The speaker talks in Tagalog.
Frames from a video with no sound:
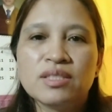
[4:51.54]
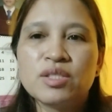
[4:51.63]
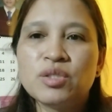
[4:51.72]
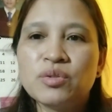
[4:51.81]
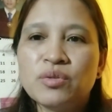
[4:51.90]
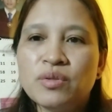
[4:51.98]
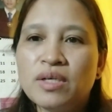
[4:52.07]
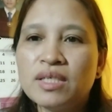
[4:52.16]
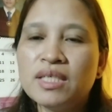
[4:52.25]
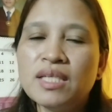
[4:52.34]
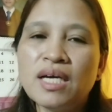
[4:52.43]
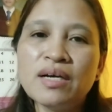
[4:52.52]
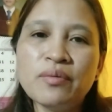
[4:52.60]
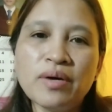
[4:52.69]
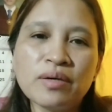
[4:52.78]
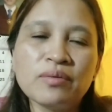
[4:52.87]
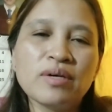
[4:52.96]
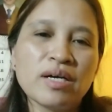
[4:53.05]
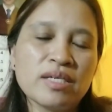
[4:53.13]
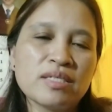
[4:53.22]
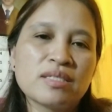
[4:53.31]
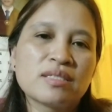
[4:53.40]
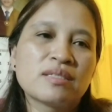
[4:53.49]
So, ang ginagawa ko
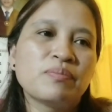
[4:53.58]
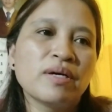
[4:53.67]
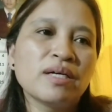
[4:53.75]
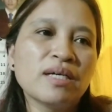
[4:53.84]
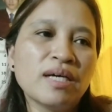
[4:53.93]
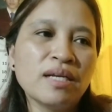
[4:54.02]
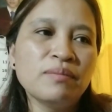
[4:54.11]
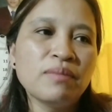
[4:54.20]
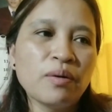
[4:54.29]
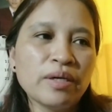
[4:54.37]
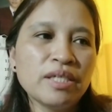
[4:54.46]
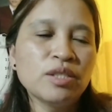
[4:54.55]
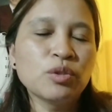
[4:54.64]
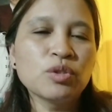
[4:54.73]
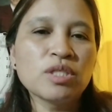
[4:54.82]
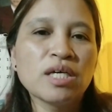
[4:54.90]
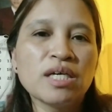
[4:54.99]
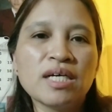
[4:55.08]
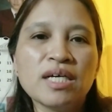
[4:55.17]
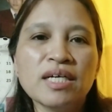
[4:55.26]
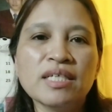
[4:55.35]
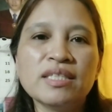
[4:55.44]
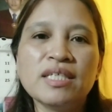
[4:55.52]
guys, pag halimbawa dito
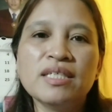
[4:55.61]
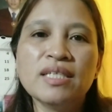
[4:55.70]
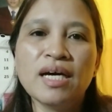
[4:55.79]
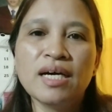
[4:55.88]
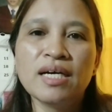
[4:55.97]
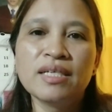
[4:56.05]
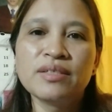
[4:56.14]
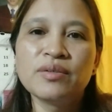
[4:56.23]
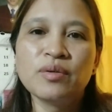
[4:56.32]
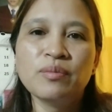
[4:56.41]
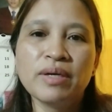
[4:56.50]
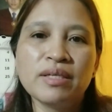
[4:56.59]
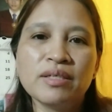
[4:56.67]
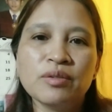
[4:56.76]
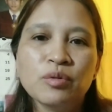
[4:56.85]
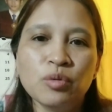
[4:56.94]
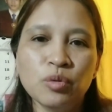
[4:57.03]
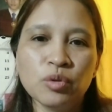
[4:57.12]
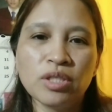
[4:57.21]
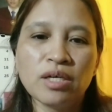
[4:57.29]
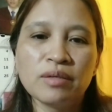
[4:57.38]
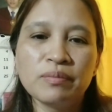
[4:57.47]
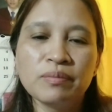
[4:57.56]
sa tindahan ko may
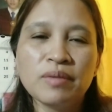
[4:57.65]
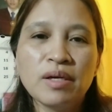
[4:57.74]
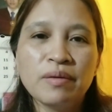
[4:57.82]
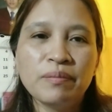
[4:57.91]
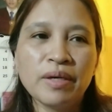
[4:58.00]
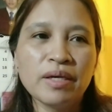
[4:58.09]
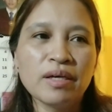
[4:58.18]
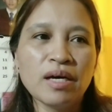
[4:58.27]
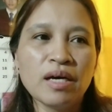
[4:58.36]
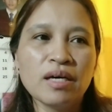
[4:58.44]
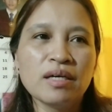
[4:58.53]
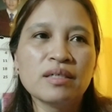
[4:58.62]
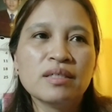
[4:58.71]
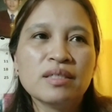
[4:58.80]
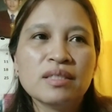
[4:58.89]
uutang, may, uh,